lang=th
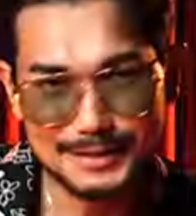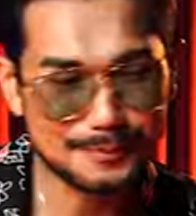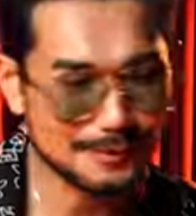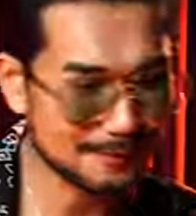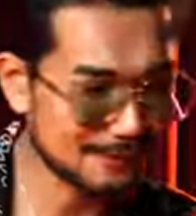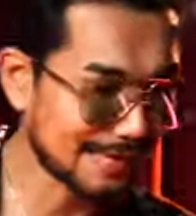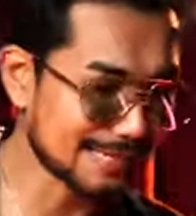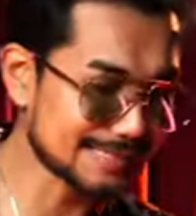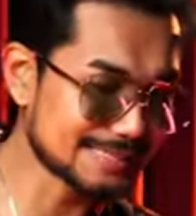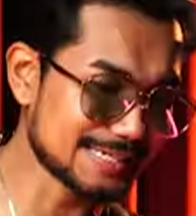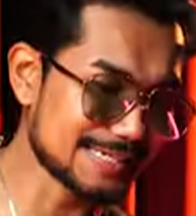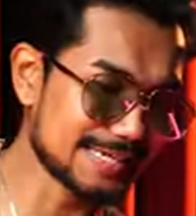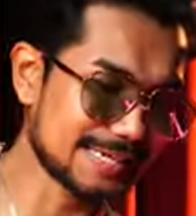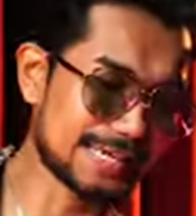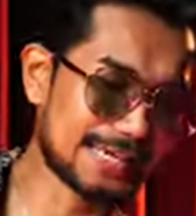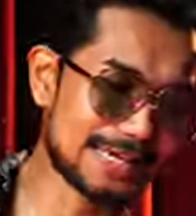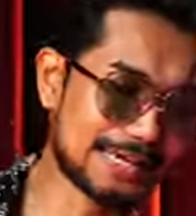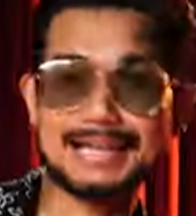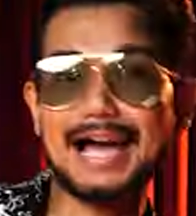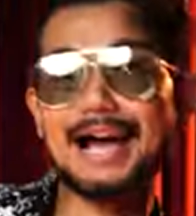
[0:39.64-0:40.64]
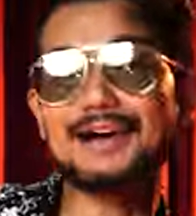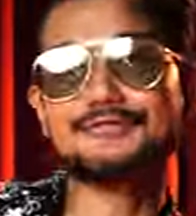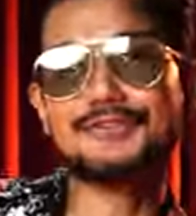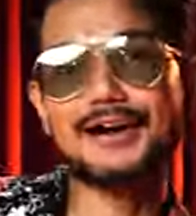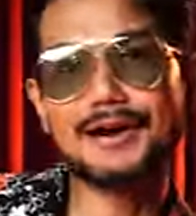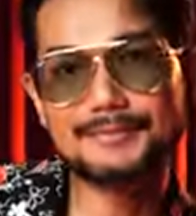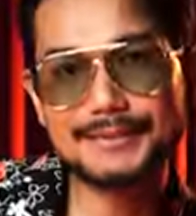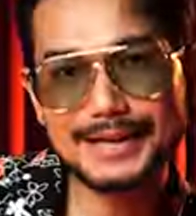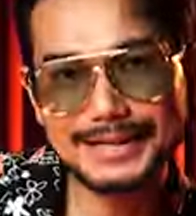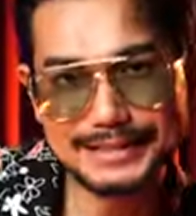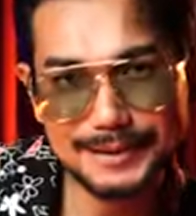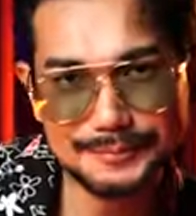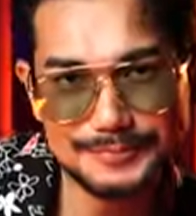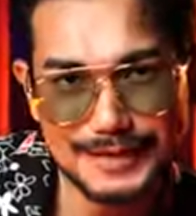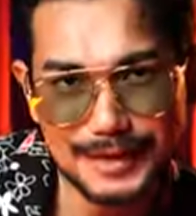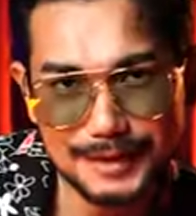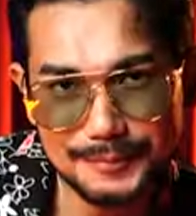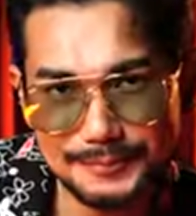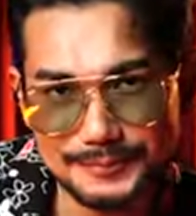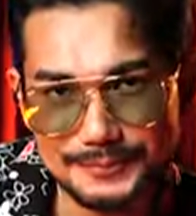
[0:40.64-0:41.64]
สำหรับใครที่อยากฟังเพลง
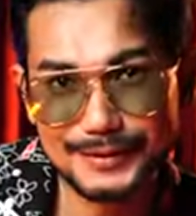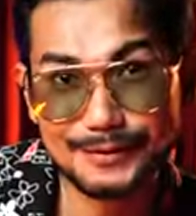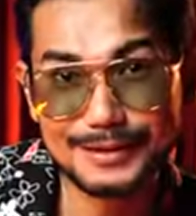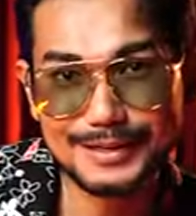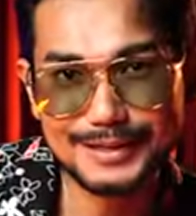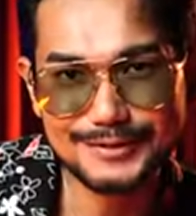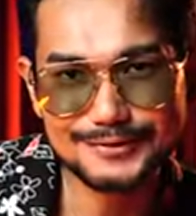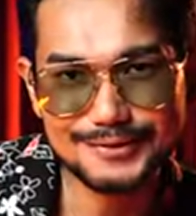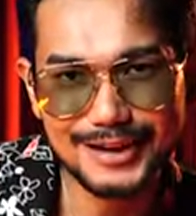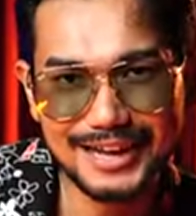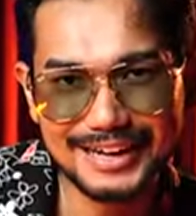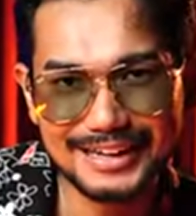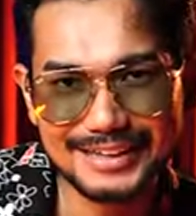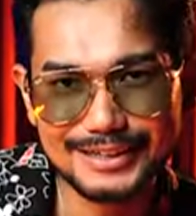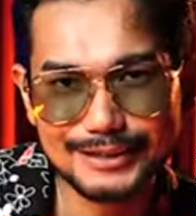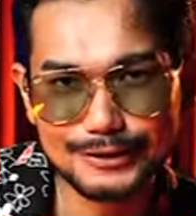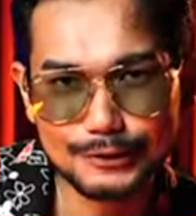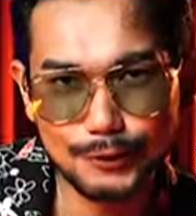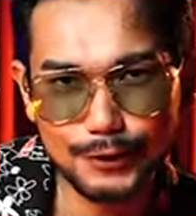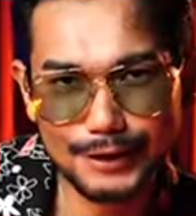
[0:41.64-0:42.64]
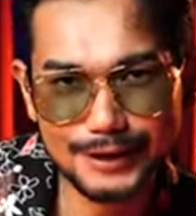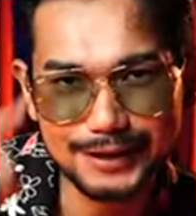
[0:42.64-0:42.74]
เต็มๆเดี๋ยวเล่นให้ฟังลุ